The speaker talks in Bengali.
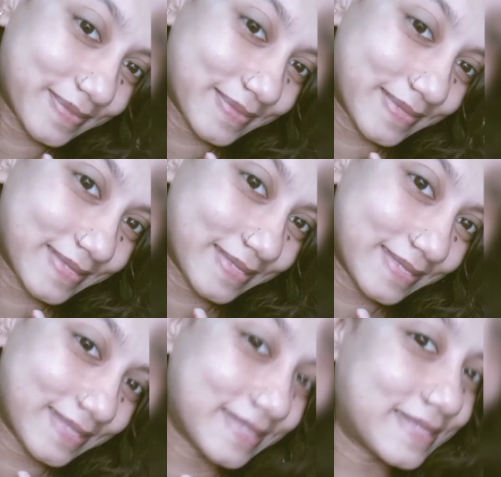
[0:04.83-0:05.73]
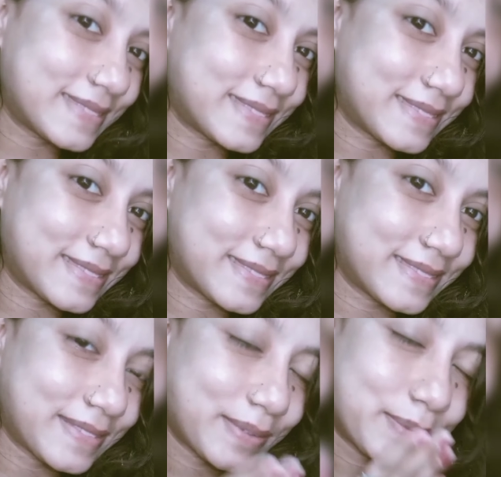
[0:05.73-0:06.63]
সাথে কফি দিয়ে কিভাবে
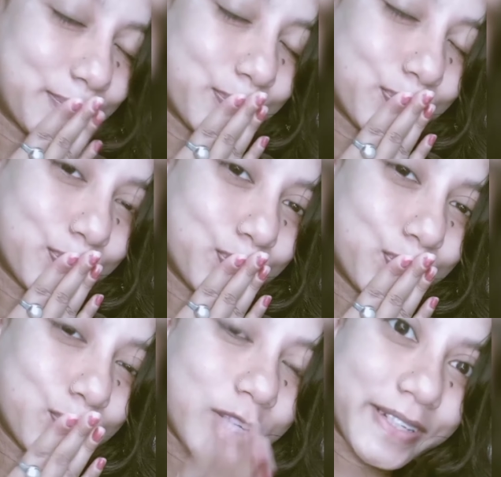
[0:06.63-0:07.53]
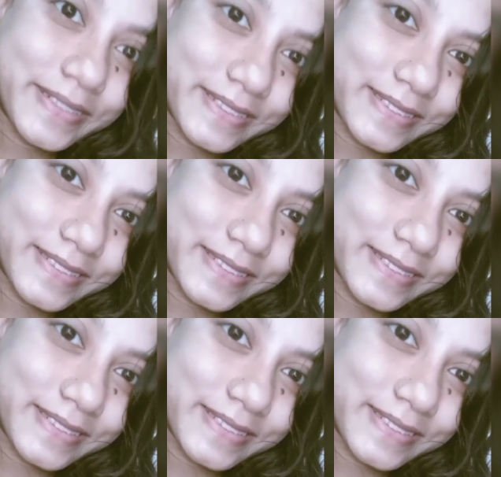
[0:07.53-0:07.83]
স্ক্রাব আর ফেস প্যাক